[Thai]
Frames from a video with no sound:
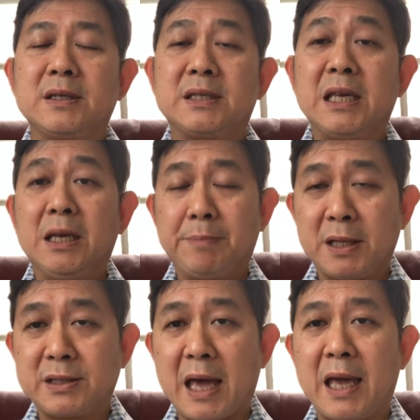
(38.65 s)
สิ่งปัจ
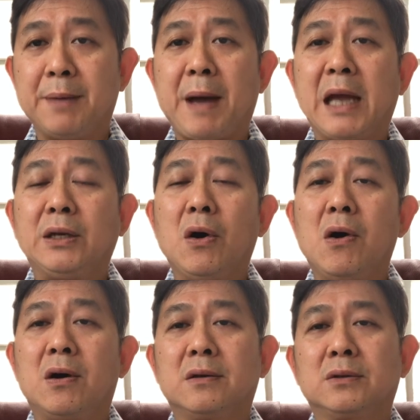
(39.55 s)
จัยภายนอ
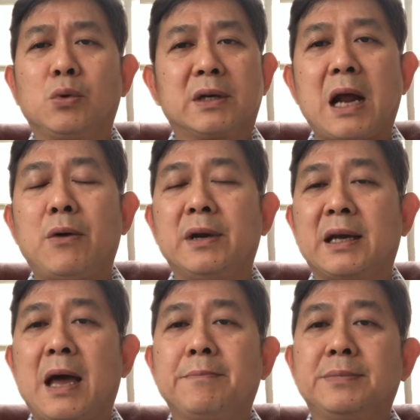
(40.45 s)
กตัวเรานะค
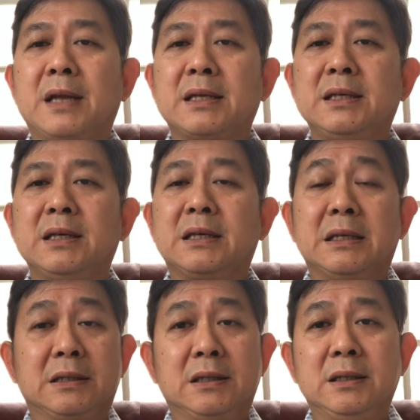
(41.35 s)
รับนะที่เกิด
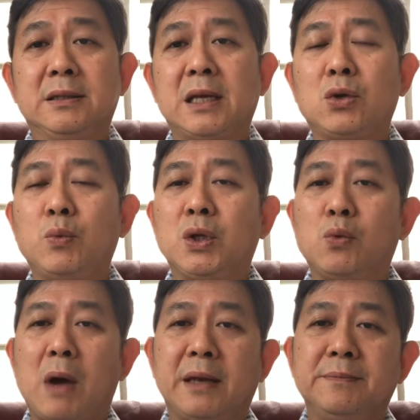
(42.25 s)
ขึ้นในทุกวี่ทุก
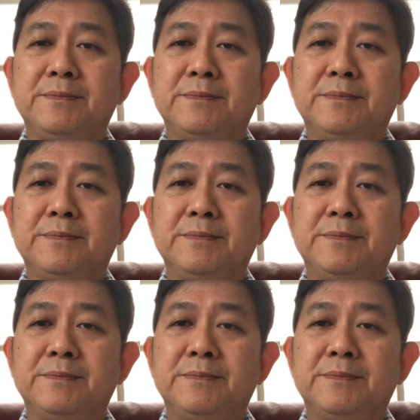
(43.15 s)
วัน